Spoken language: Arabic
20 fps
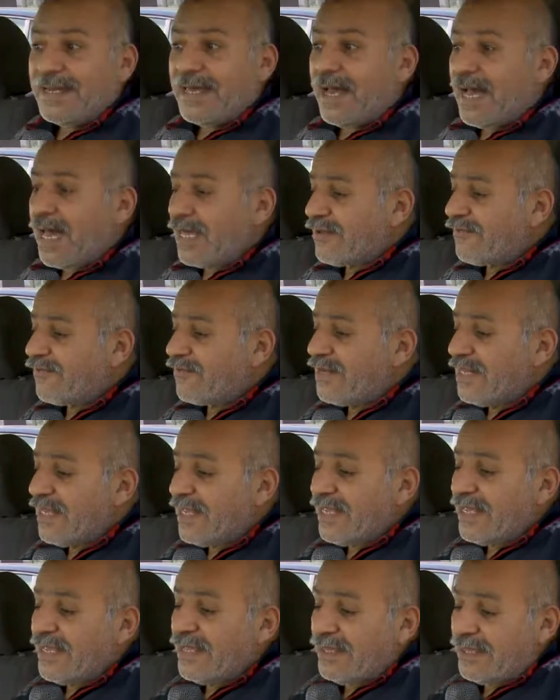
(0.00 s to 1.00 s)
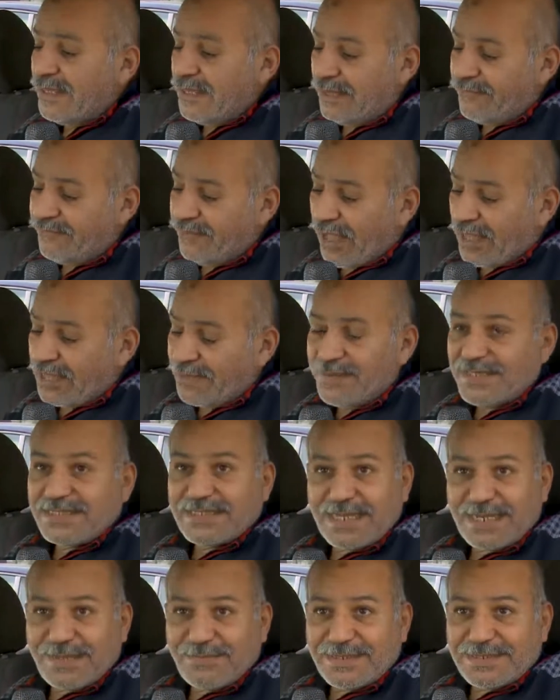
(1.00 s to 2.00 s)
اعرف اللي هي في
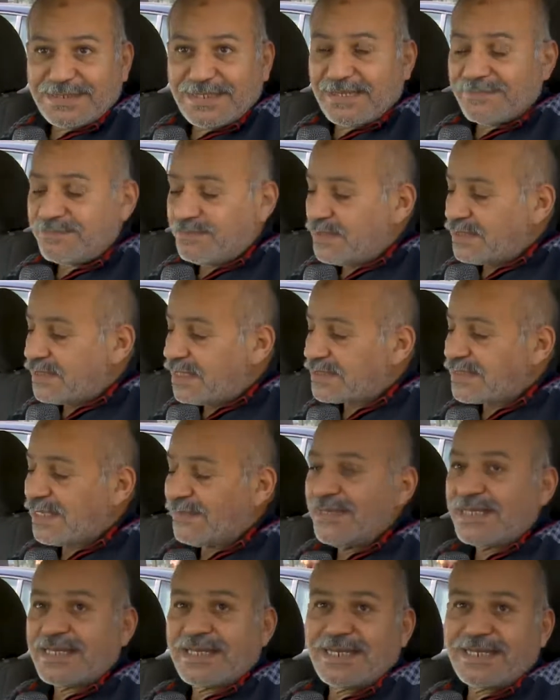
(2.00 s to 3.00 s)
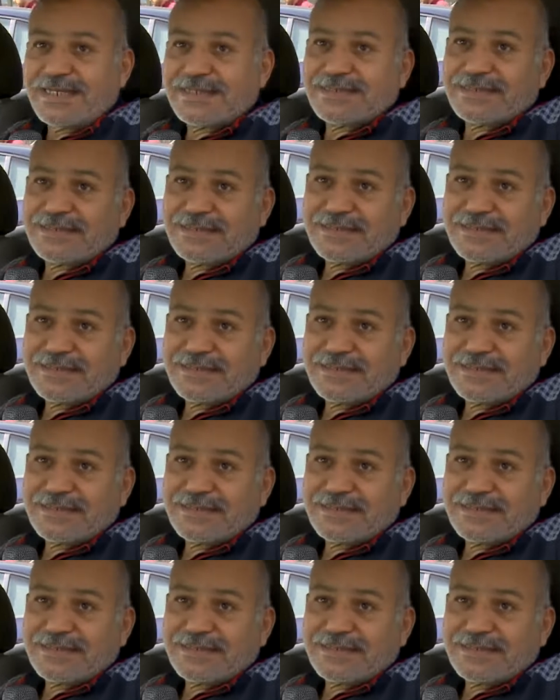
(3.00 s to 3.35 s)
عربيتي انا بالذات بتسطب بالكلاكس